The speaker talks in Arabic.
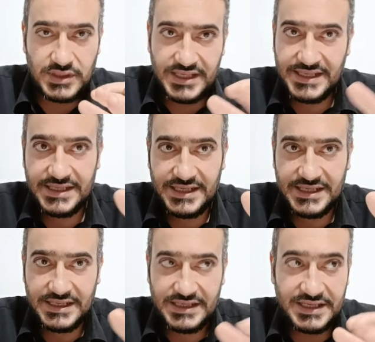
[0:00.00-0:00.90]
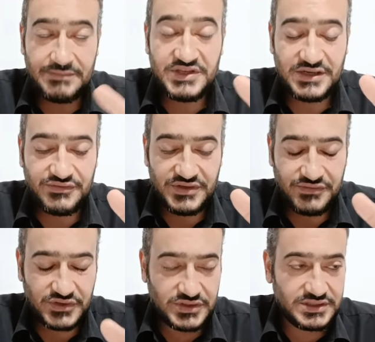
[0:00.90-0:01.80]
الجميع في
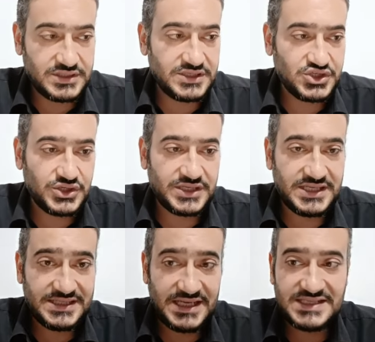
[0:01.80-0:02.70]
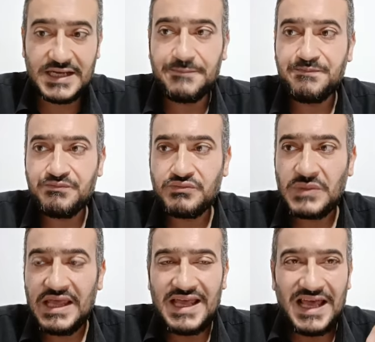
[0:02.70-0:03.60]
فترة الشهر التاسع
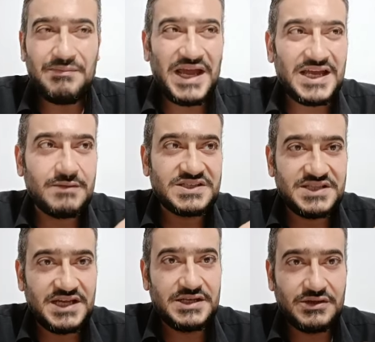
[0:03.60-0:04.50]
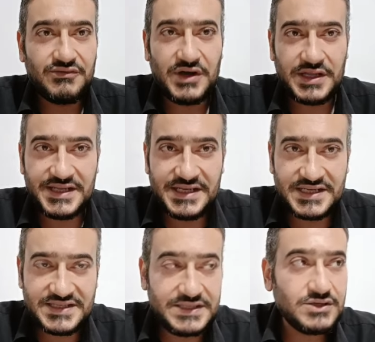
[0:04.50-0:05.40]
أهم حاجة بس إن احنا نرفع رجلينا
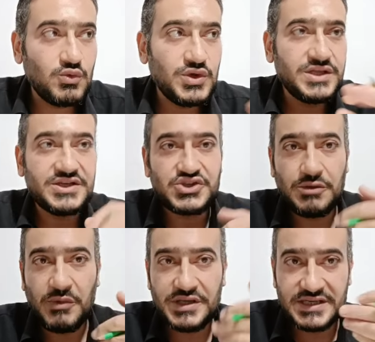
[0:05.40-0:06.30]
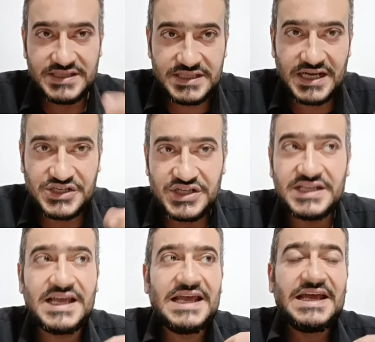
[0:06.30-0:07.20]
كتير ونشرب مية كتير
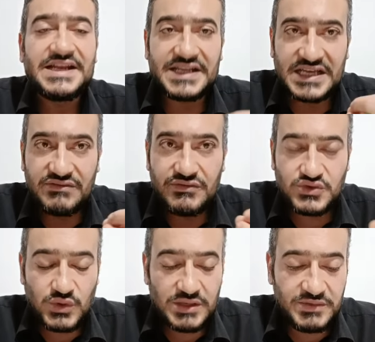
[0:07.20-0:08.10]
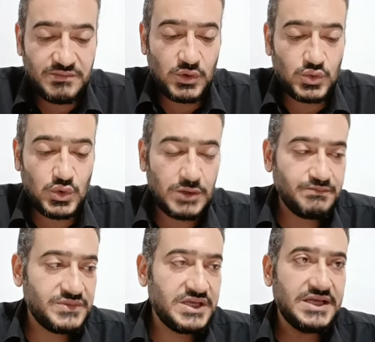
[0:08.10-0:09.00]
عشان نخفف شوية من موضوع
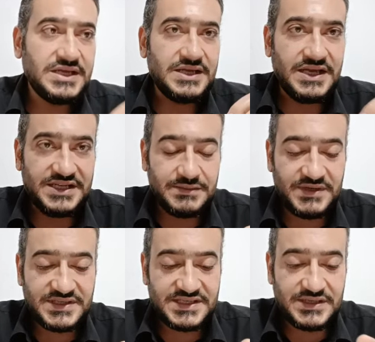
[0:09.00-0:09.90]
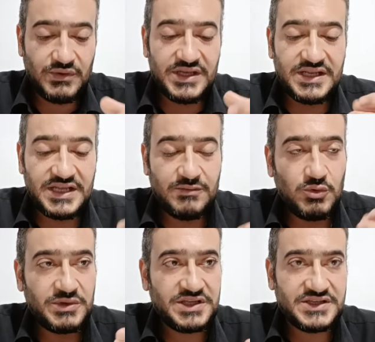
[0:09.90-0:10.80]
احتباس السوائل اللي
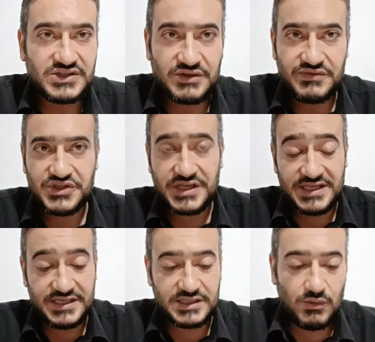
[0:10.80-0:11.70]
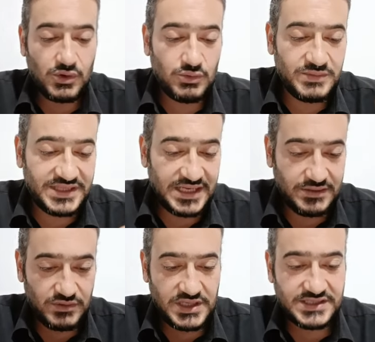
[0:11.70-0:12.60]
ممكن يظهر في شكل التورم
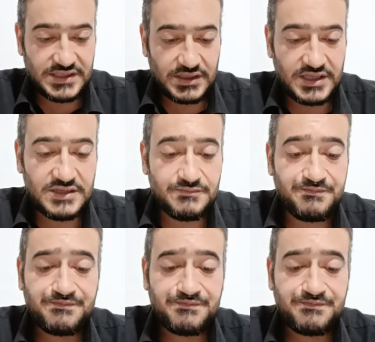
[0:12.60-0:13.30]
بتاع الساقين